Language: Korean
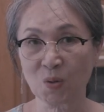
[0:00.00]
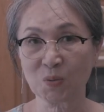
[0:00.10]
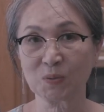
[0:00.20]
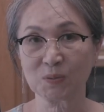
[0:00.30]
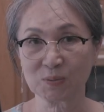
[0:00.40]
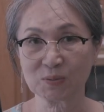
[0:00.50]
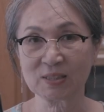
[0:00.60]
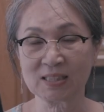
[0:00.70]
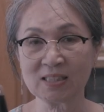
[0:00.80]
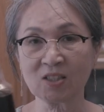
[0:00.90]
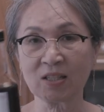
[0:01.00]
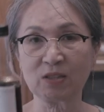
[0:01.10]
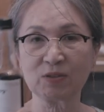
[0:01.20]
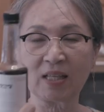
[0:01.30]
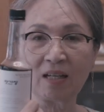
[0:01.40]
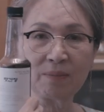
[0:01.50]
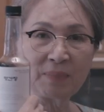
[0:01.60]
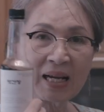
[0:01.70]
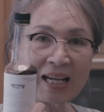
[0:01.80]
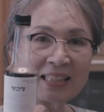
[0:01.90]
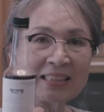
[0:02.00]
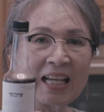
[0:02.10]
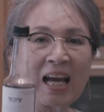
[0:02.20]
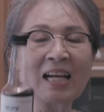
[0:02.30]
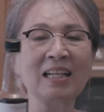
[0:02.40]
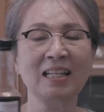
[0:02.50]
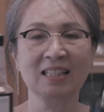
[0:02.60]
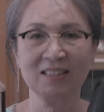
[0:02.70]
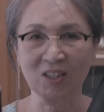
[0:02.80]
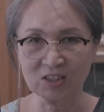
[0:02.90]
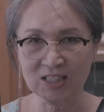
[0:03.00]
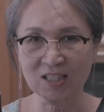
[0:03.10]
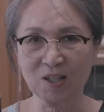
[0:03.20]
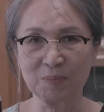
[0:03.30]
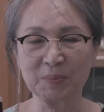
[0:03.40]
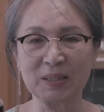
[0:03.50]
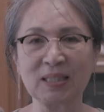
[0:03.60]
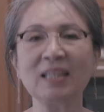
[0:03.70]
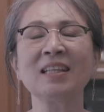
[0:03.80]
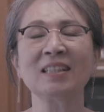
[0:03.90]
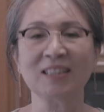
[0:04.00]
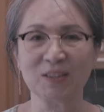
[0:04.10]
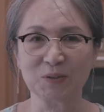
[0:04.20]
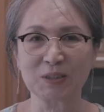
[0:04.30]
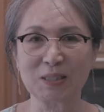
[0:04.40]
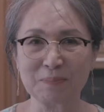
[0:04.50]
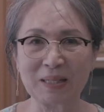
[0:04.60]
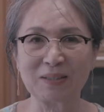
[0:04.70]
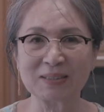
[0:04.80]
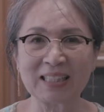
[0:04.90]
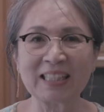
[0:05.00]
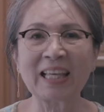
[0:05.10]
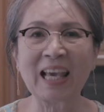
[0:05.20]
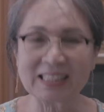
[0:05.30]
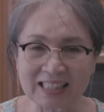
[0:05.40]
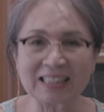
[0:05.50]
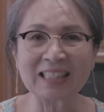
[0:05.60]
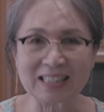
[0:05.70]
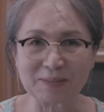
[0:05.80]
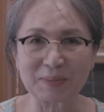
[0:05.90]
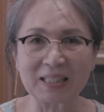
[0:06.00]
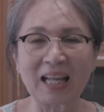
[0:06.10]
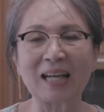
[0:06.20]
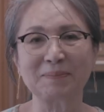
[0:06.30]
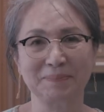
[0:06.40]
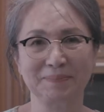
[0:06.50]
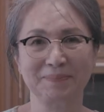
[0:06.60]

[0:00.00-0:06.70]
꼭 신청해 주세요. 맛간장, 더치커피, 그리고 십만 원짜리 행사 티켓입니다.